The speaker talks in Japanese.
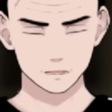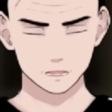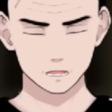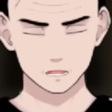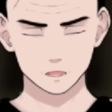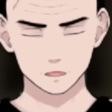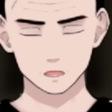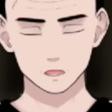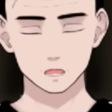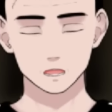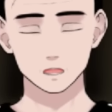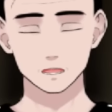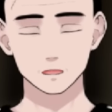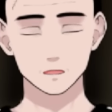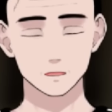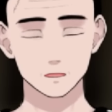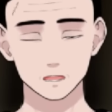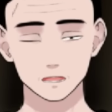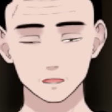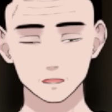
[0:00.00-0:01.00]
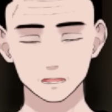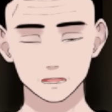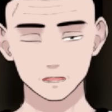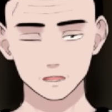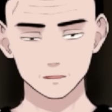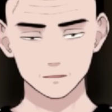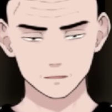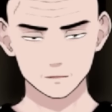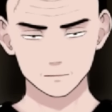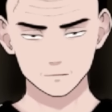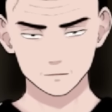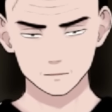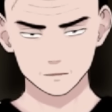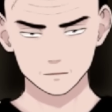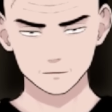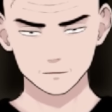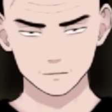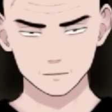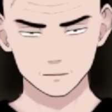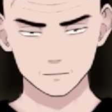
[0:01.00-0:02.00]
言葉の意味がわからない、
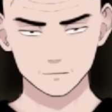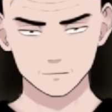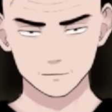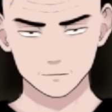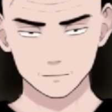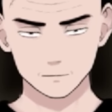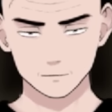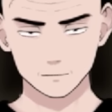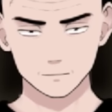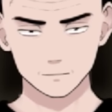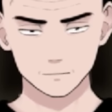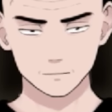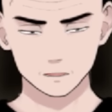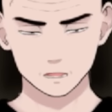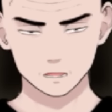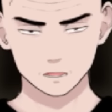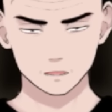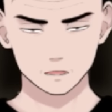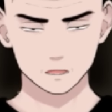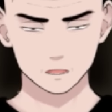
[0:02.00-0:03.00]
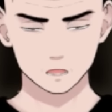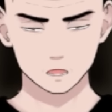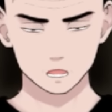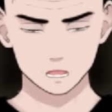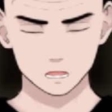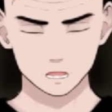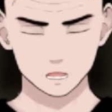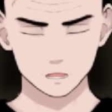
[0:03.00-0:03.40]
うん、っていうことが、